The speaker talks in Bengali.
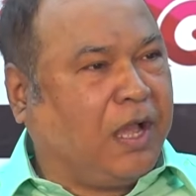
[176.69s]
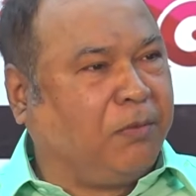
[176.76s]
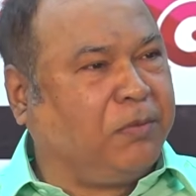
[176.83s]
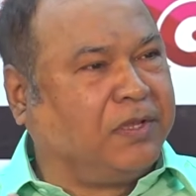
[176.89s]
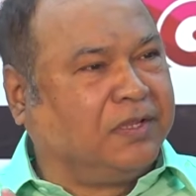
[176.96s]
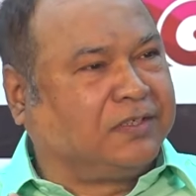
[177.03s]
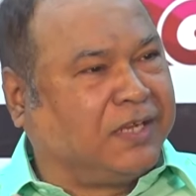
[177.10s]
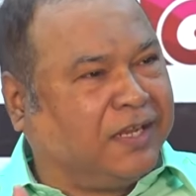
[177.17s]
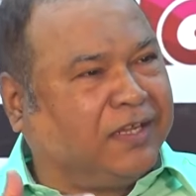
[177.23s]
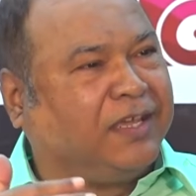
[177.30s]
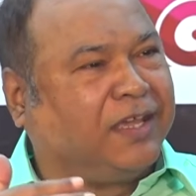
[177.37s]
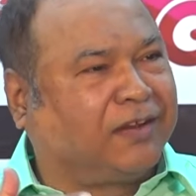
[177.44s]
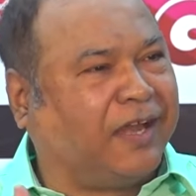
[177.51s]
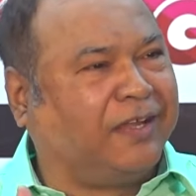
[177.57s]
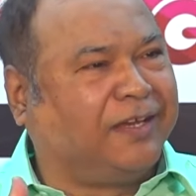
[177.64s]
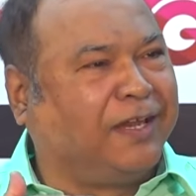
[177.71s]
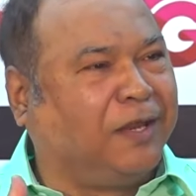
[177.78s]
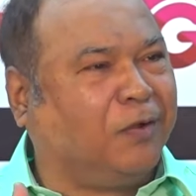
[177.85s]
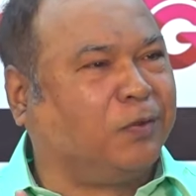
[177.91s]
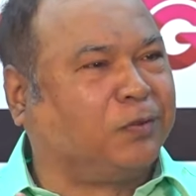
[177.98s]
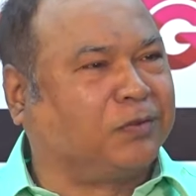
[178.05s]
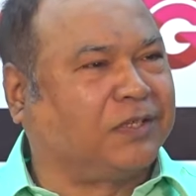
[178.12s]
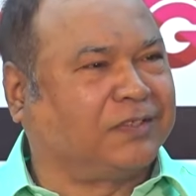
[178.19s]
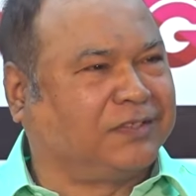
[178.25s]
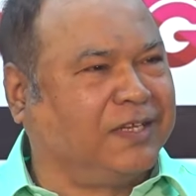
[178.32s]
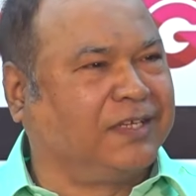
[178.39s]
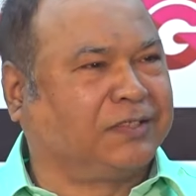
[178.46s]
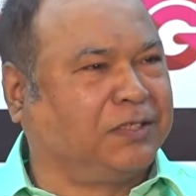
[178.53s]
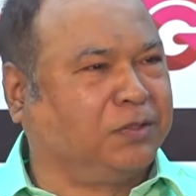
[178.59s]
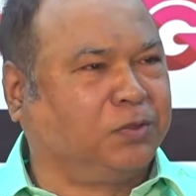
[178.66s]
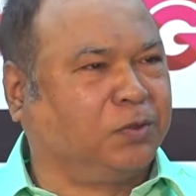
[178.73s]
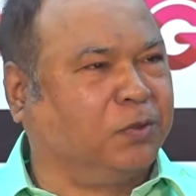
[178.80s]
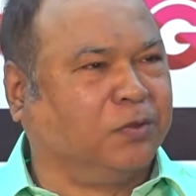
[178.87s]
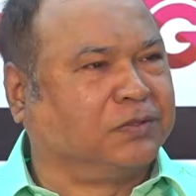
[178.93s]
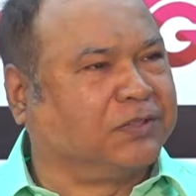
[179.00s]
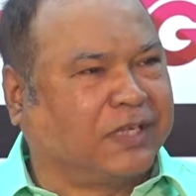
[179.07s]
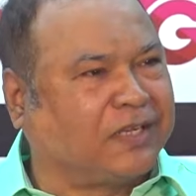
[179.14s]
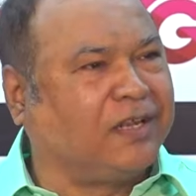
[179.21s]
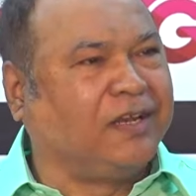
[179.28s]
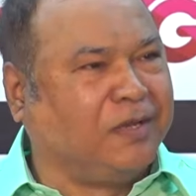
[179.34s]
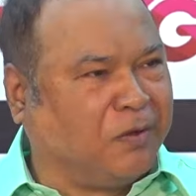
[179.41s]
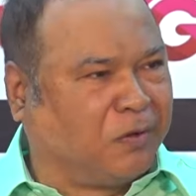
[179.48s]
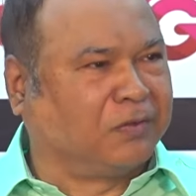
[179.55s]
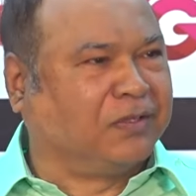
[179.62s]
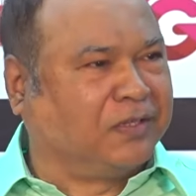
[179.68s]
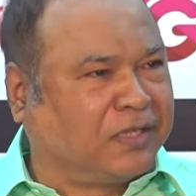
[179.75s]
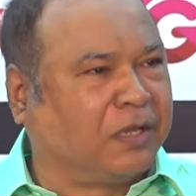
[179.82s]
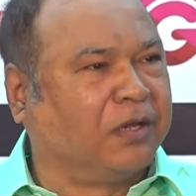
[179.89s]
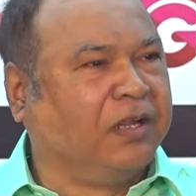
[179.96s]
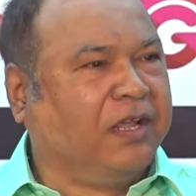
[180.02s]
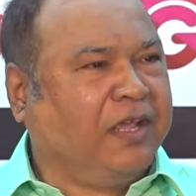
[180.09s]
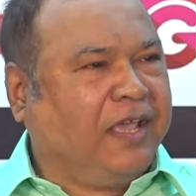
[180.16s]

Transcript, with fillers: আমি সেটি কি ক্রাইটেরিয়া হয়তো তার সিলেকশনের জন্য সার্টলি নট তার